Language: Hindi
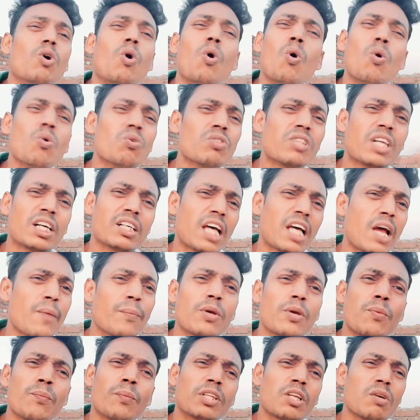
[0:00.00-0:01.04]
ऑन द टाइप
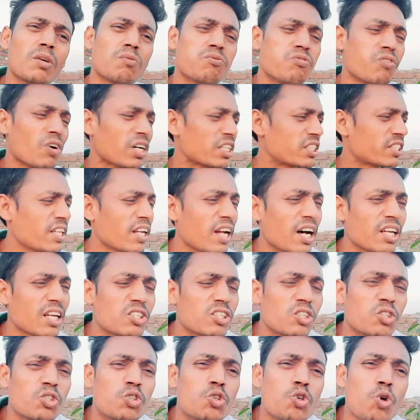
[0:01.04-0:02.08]
की मतलब फर्स्ट क्लास
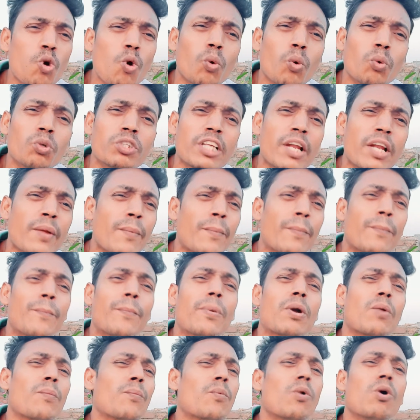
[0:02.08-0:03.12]
जो उसने
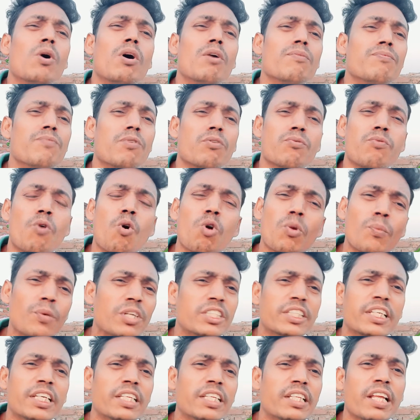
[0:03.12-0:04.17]
परफॉर्मेंस
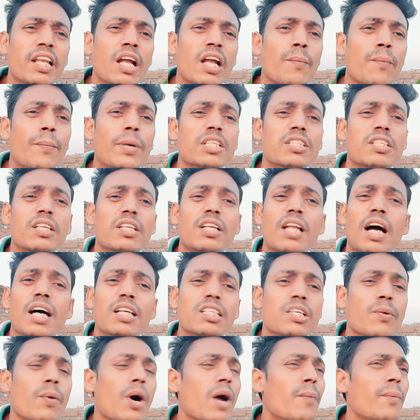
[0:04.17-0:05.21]
की थी ना बस
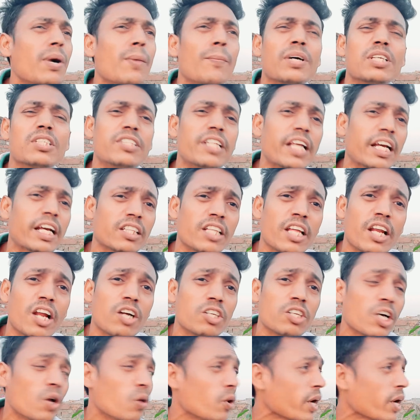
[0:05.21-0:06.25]
लाजवाब है बस देखते रह
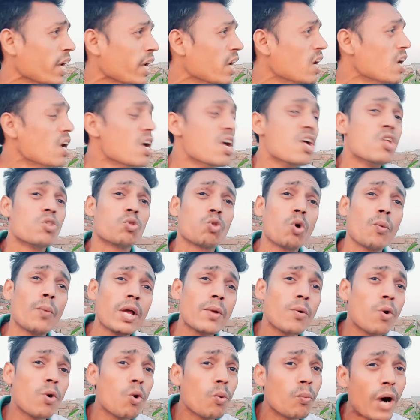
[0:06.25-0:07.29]
जाओगे तो भाई
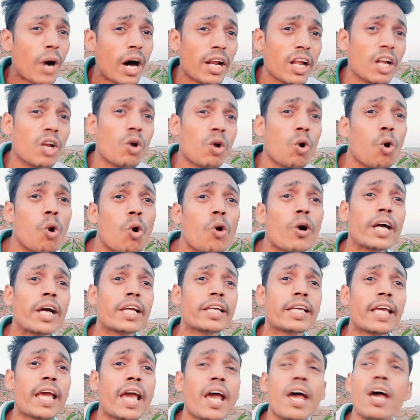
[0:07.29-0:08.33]
वो वायरल हो
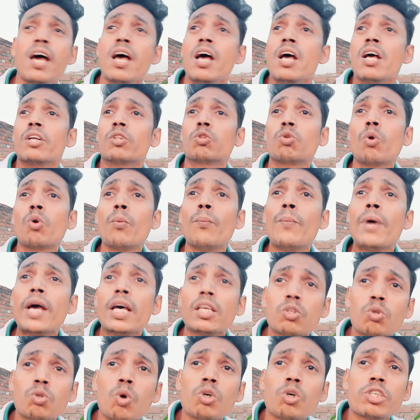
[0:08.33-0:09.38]
गई है तो मैं
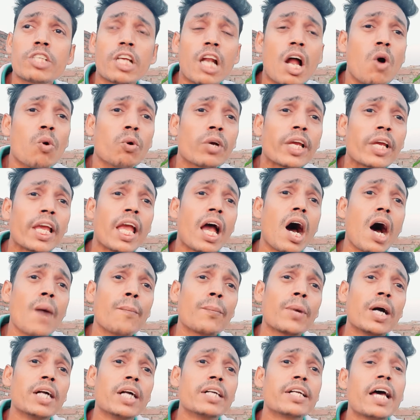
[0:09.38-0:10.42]
सोच रहा हूँ कि
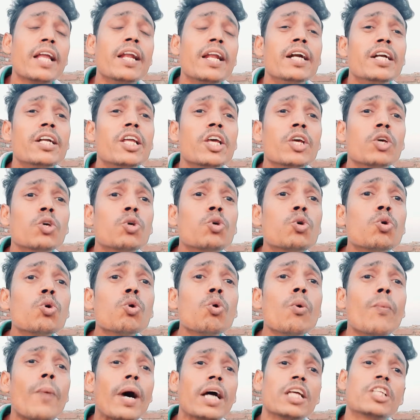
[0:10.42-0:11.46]
आपका टैलेंट
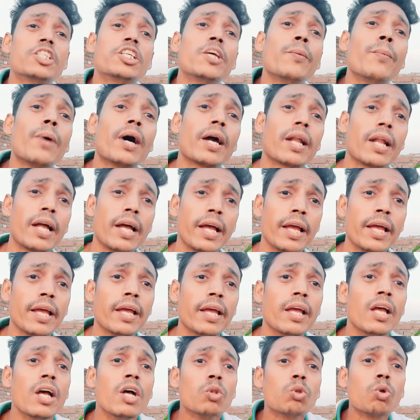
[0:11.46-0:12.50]
क्यों भाई छिपा रहे
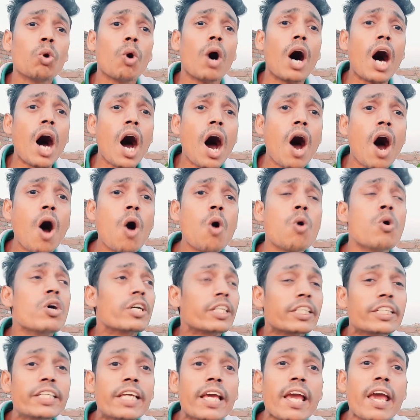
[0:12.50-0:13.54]
तो आओ
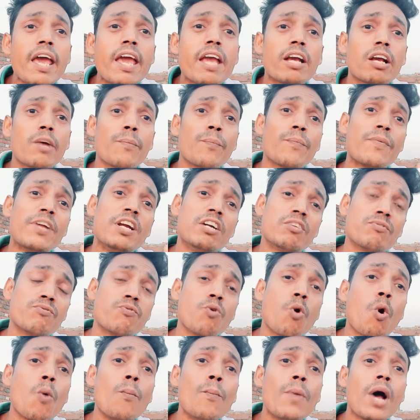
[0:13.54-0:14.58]
ये एक
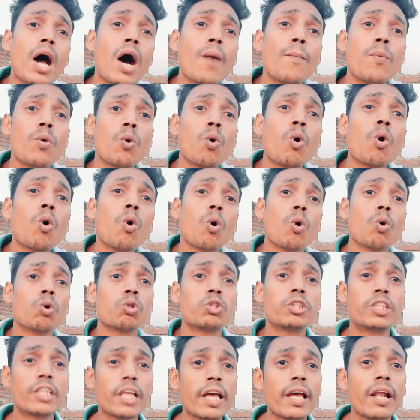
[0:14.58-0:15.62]
प्लेटफॉर्म मैं आप लोगों को
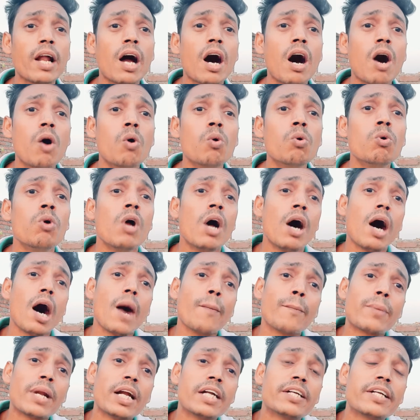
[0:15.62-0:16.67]
दे रहा हूँ
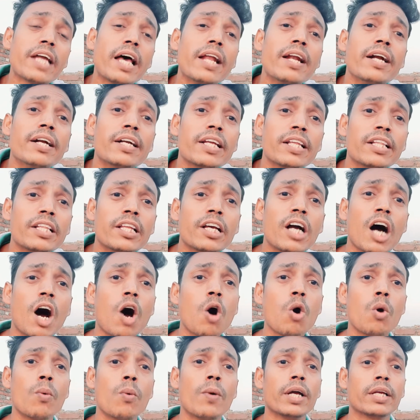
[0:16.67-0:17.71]
अपना टैलेंट
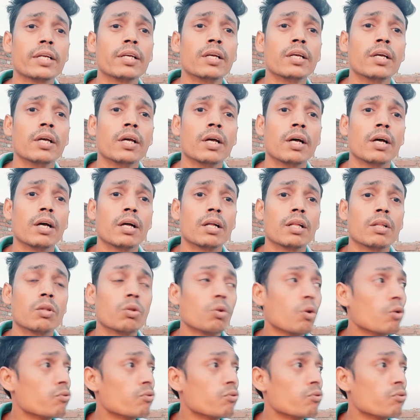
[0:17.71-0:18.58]
दिखाओ भाई तो